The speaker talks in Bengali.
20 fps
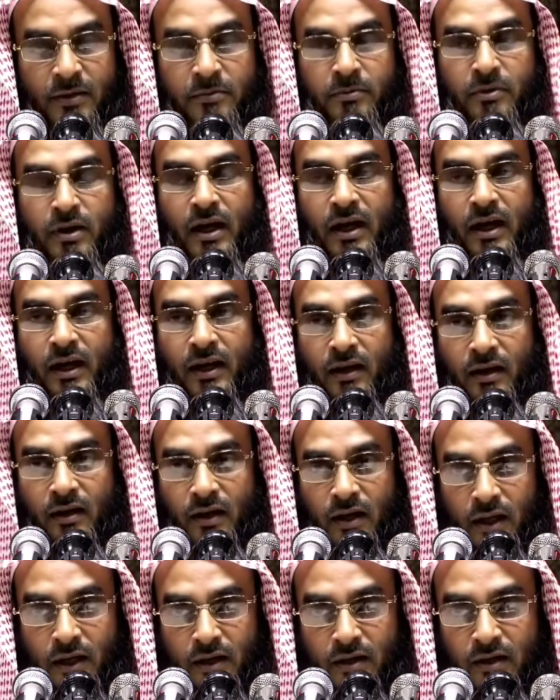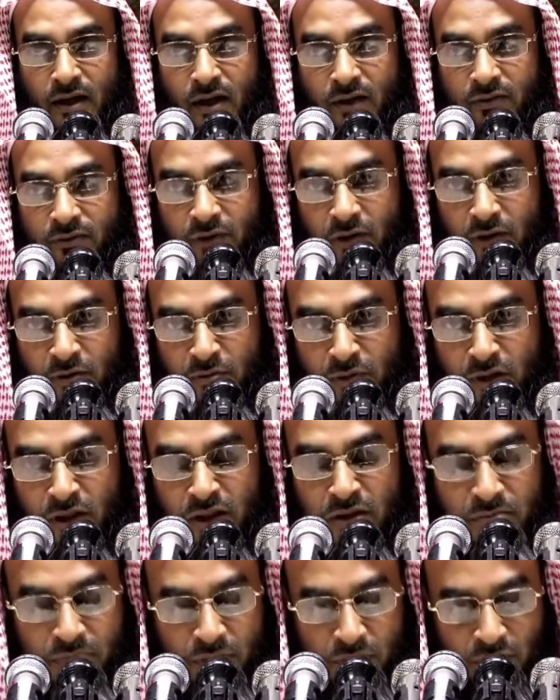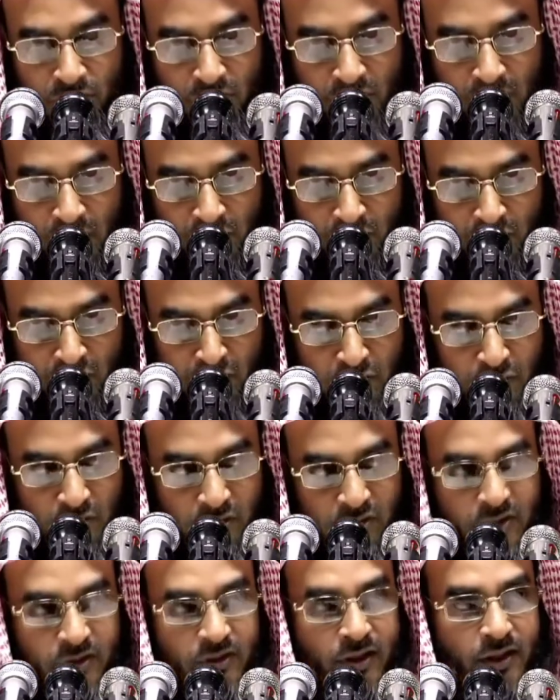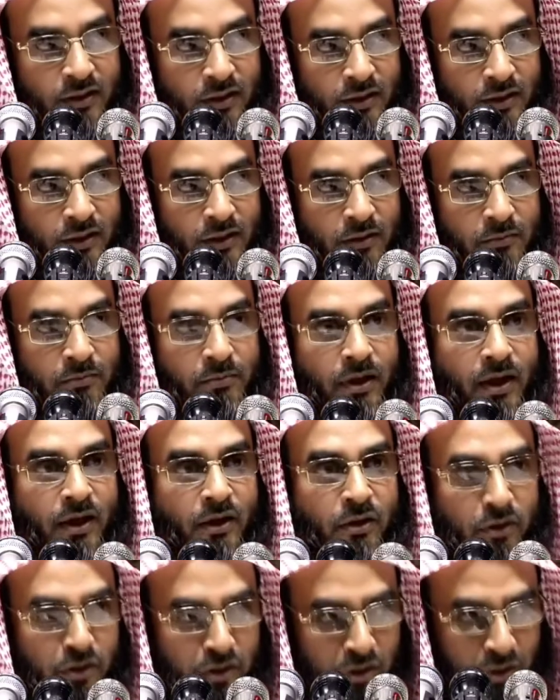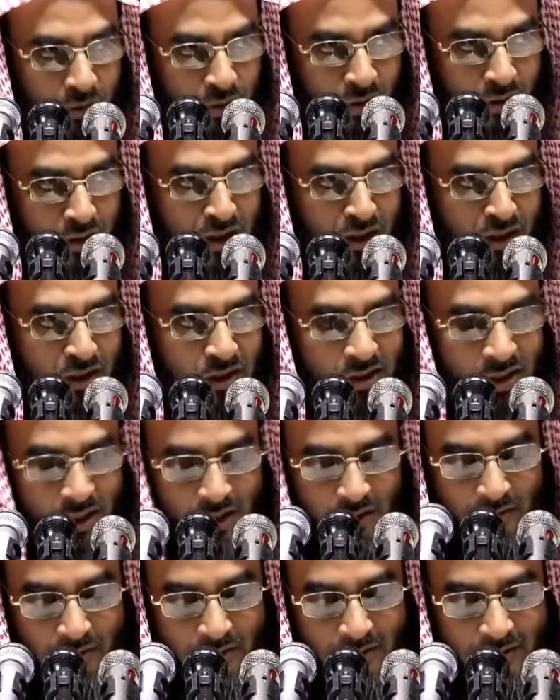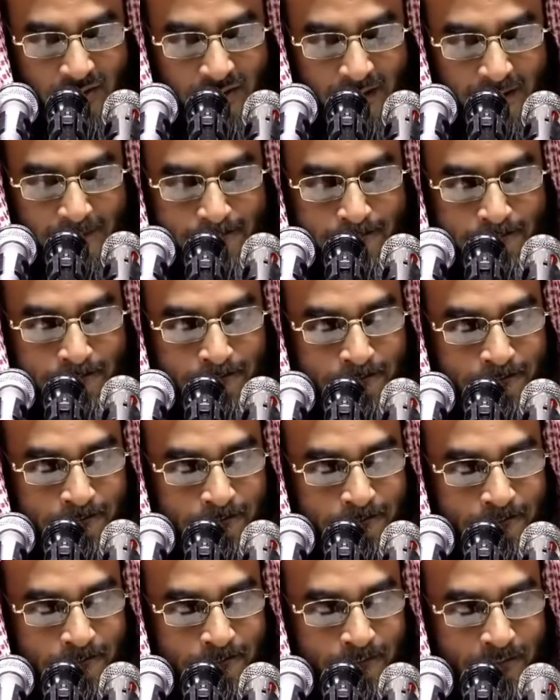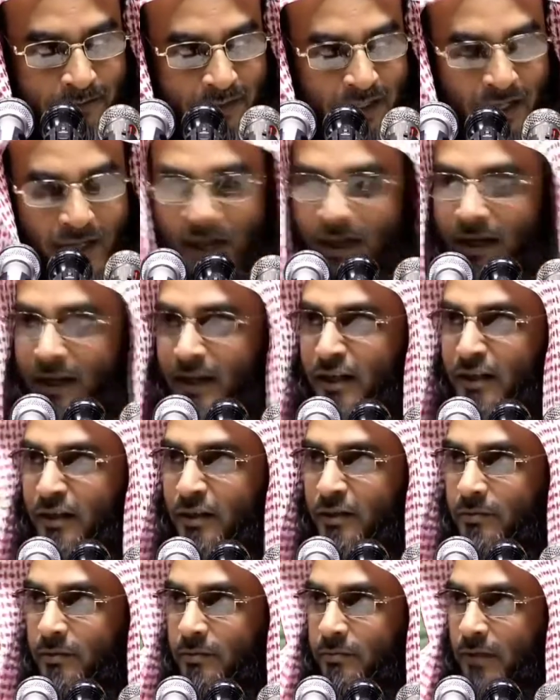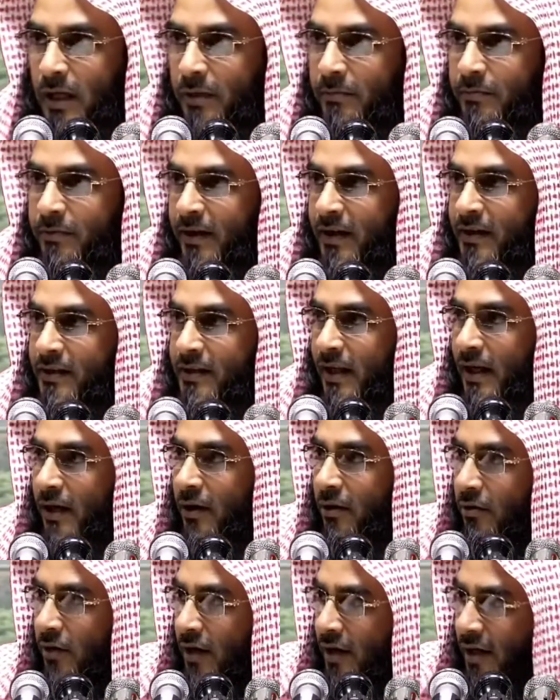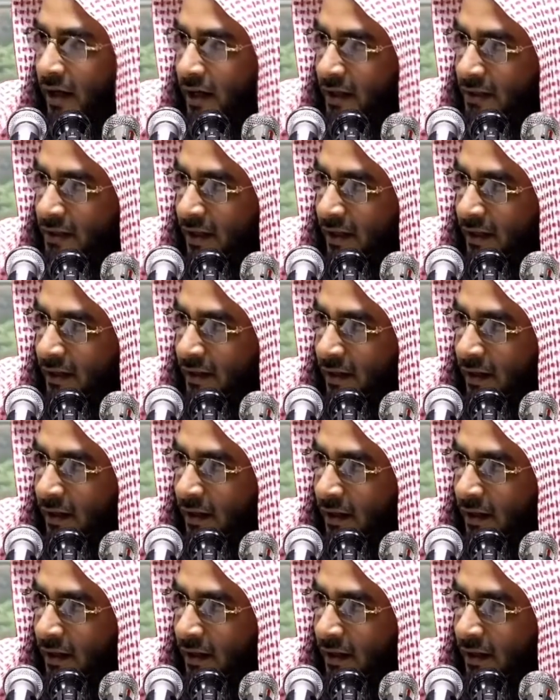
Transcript: এবং আল্লাহর নাফরমানি বিরুদ্ধাচরণ করতে তাদেরকে বারণ করেছেন নিষেধ করেছে আল্লাহ ফায়সালাও করে রেখেছেন